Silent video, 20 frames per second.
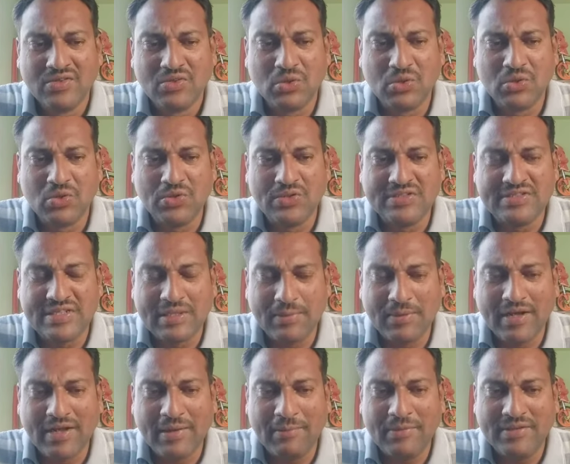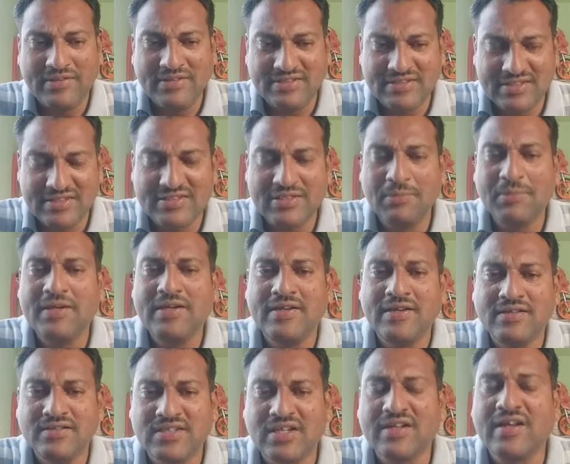तो इसके बारे में जैसे जैसे
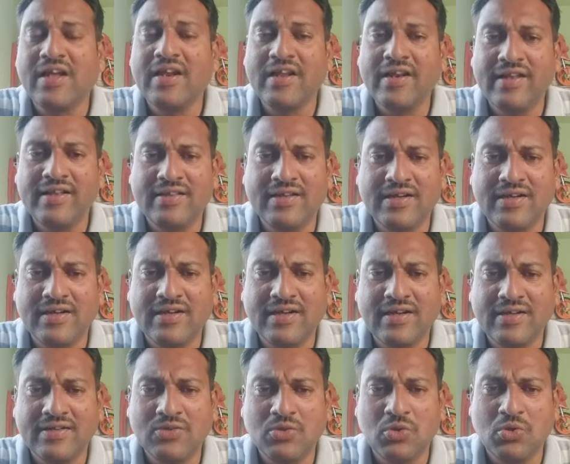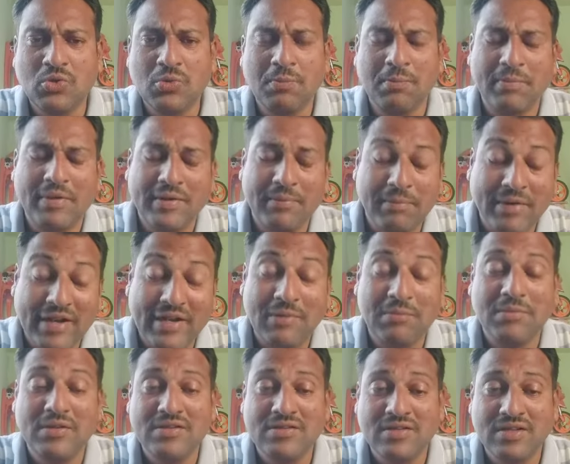मैं जानकारी लेता गया तो ब्रेन
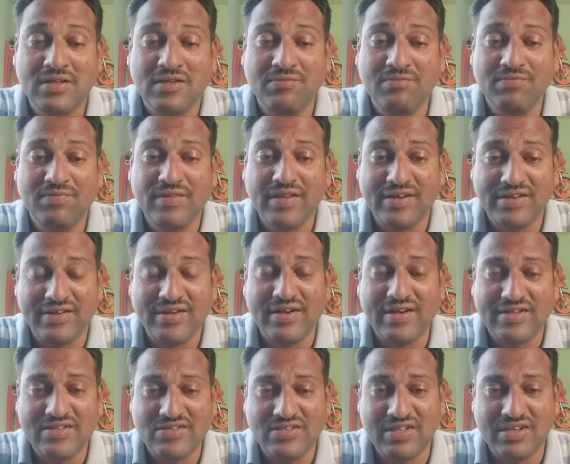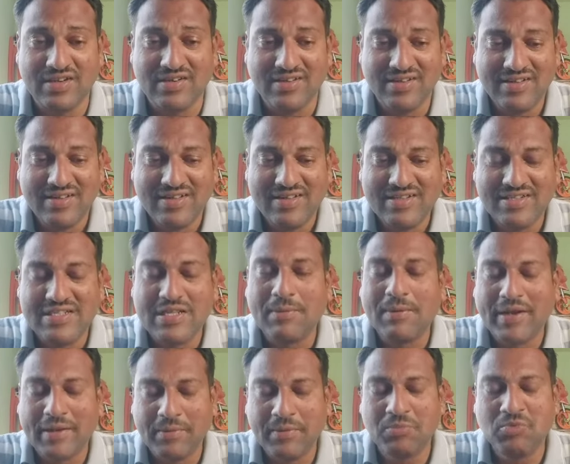मंथन इंटरनेशनल इसके
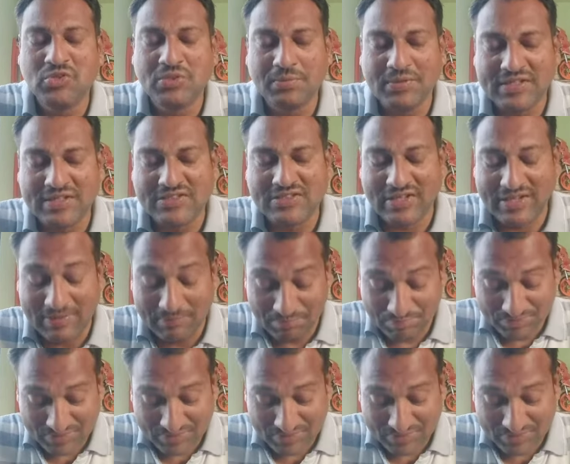बारे में मुझे पता चला